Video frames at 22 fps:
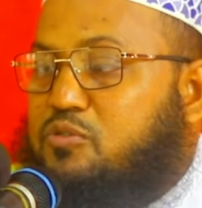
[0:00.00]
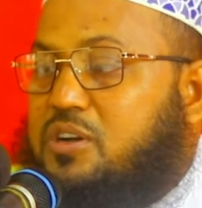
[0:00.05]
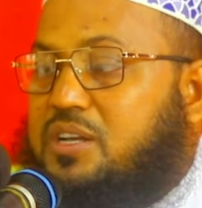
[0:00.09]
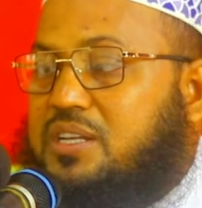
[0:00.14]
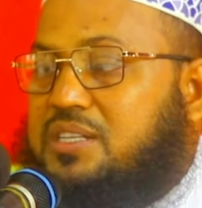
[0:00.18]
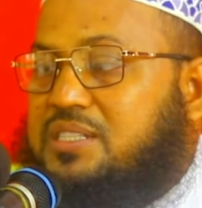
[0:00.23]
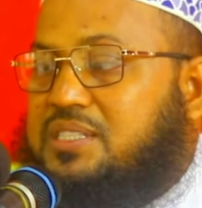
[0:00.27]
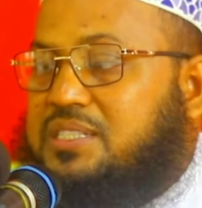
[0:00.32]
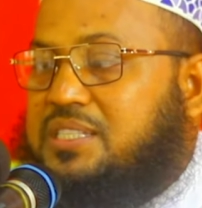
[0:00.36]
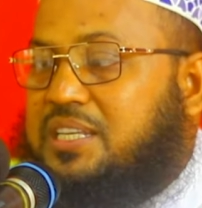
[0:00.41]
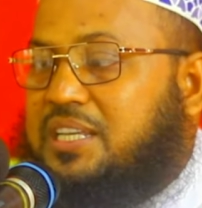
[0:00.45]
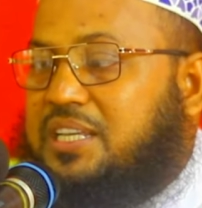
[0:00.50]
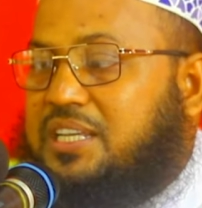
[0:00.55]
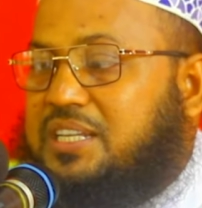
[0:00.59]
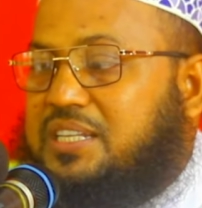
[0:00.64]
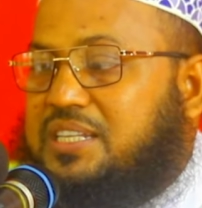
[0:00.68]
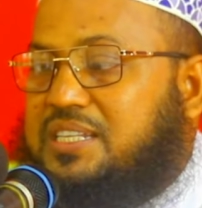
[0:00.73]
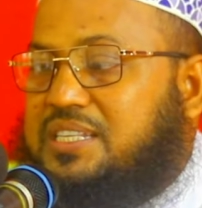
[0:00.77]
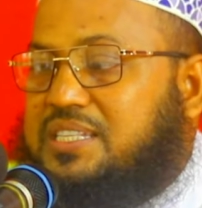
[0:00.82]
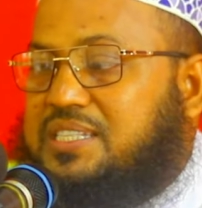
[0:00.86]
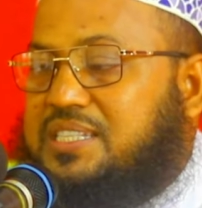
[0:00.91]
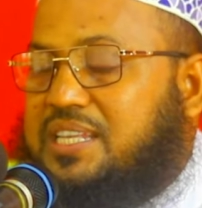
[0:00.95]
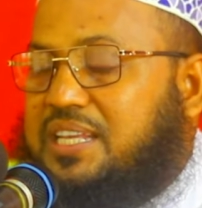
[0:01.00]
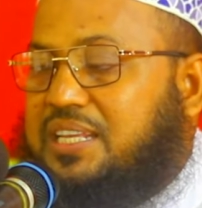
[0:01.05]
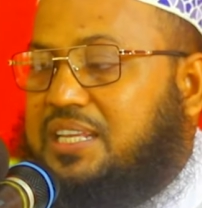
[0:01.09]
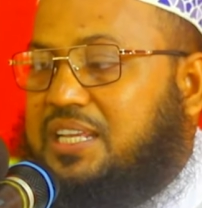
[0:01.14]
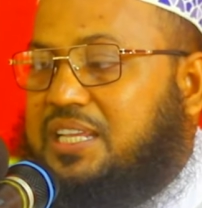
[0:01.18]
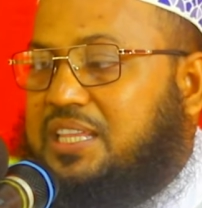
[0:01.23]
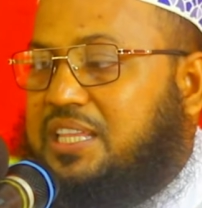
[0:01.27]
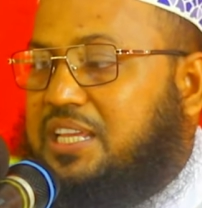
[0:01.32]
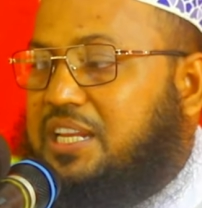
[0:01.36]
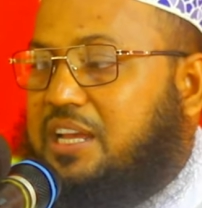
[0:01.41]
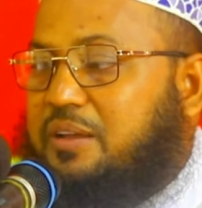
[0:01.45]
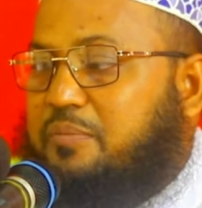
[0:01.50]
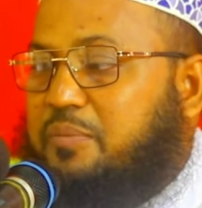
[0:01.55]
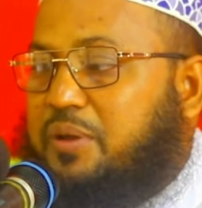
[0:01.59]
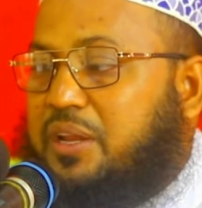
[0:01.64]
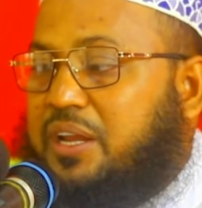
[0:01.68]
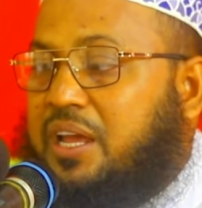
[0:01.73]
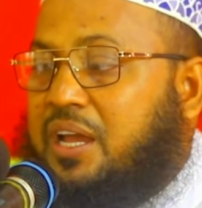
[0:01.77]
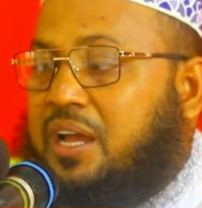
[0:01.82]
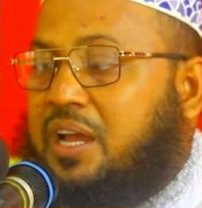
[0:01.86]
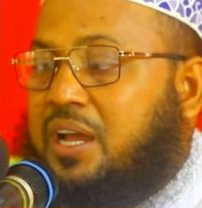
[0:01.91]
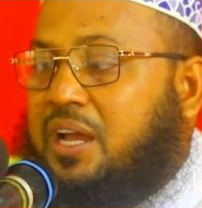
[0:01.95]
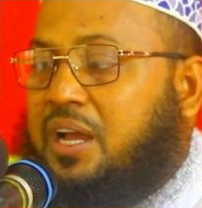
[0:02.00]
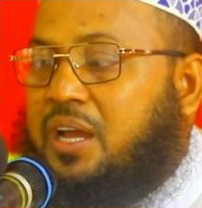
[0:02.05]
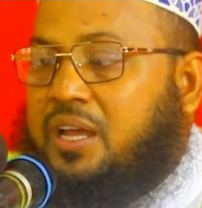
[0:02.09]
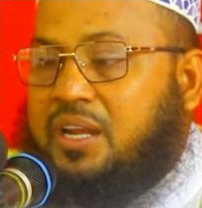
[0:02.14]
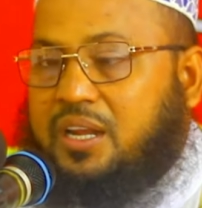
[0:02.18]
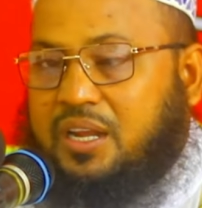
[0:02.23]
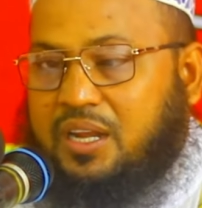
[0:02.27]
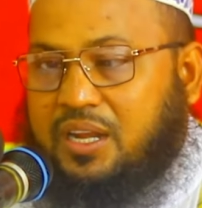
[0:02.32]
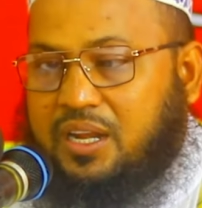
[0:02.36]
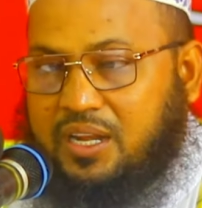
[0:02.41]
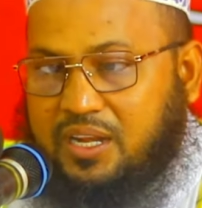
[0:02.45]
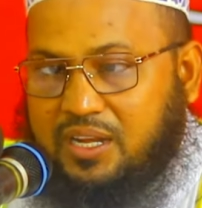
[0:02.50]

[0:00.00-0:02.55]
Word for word: মোয়াজিন সৈয়দিনা বেলাল